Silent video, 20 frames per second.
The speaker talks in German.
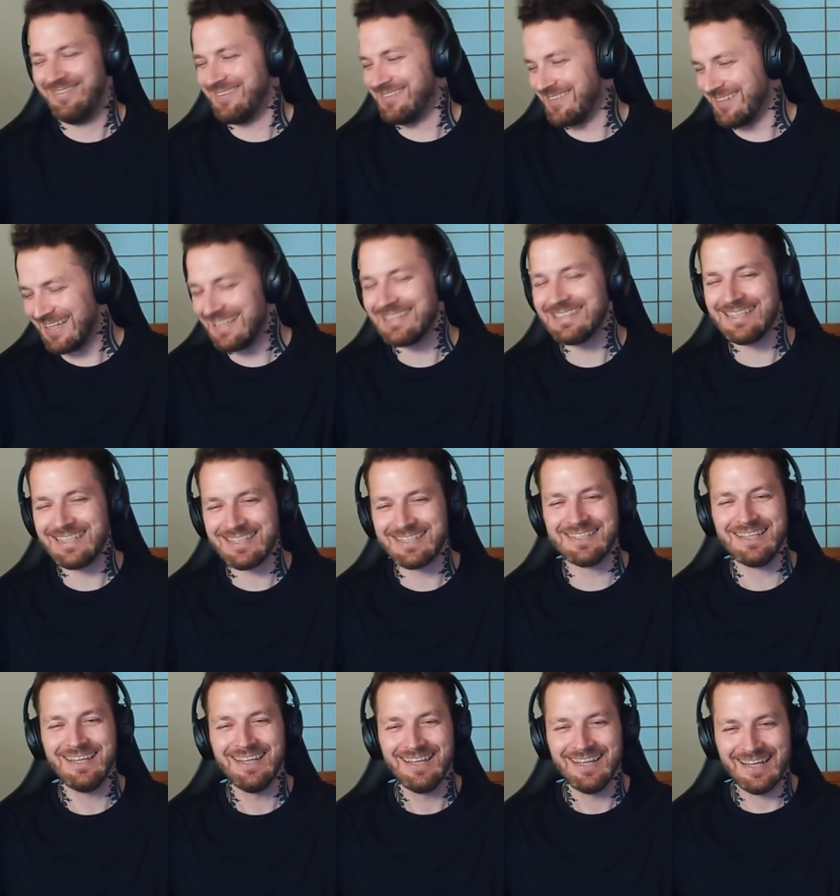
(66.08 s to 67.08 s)
Das ist immer so
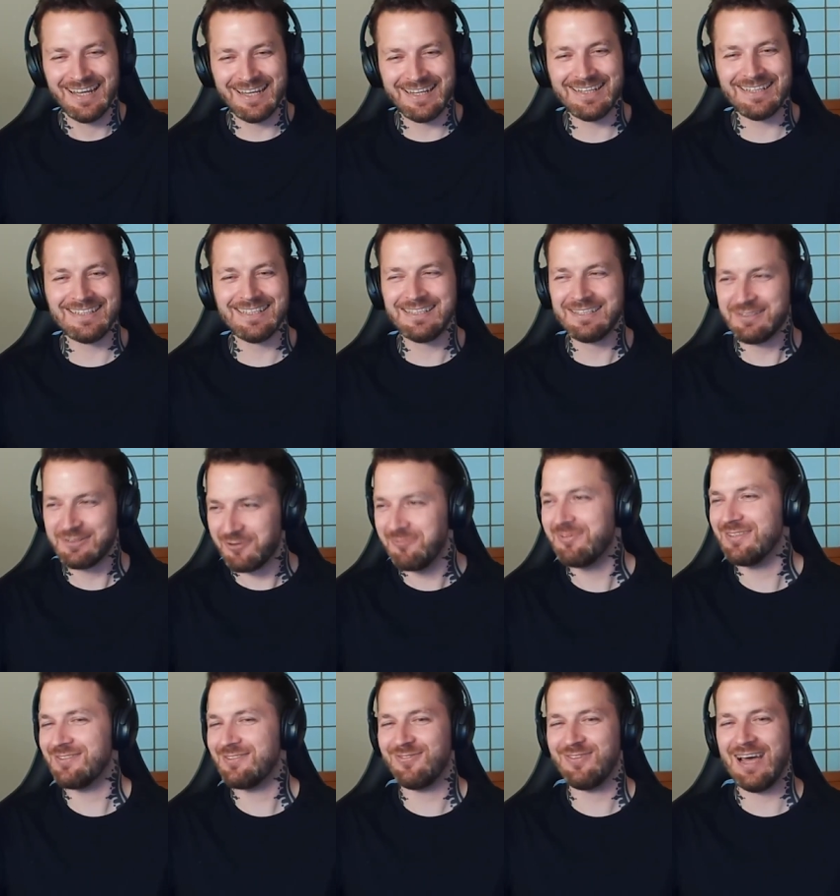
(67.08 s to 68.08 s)
richtig, richtig
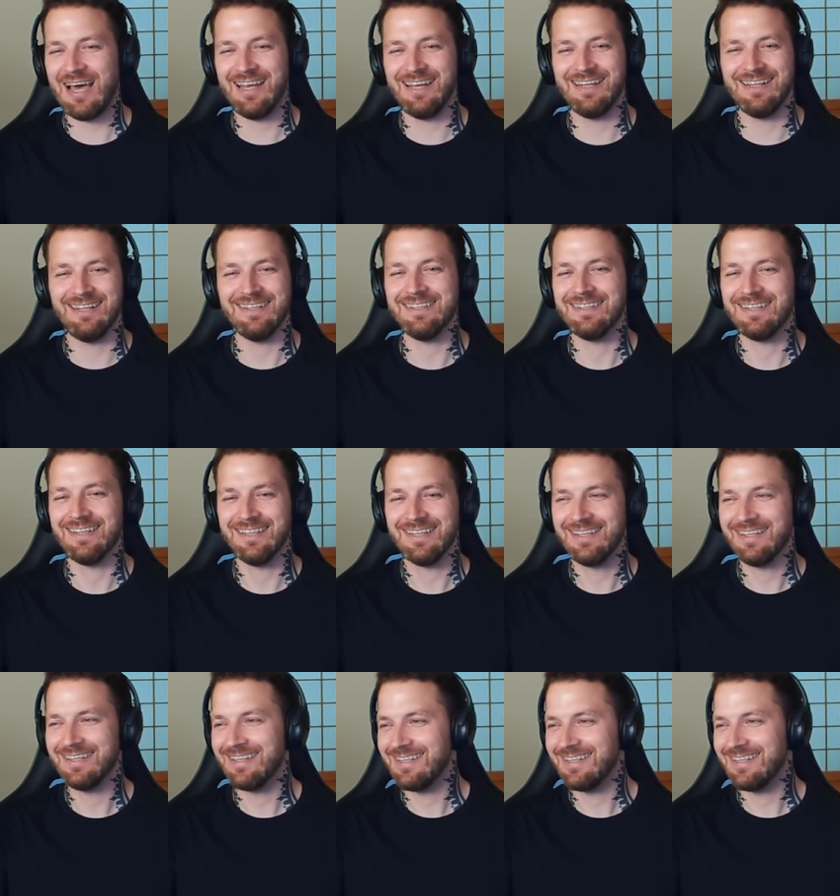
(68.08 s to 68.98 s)
dummes Verhandeln.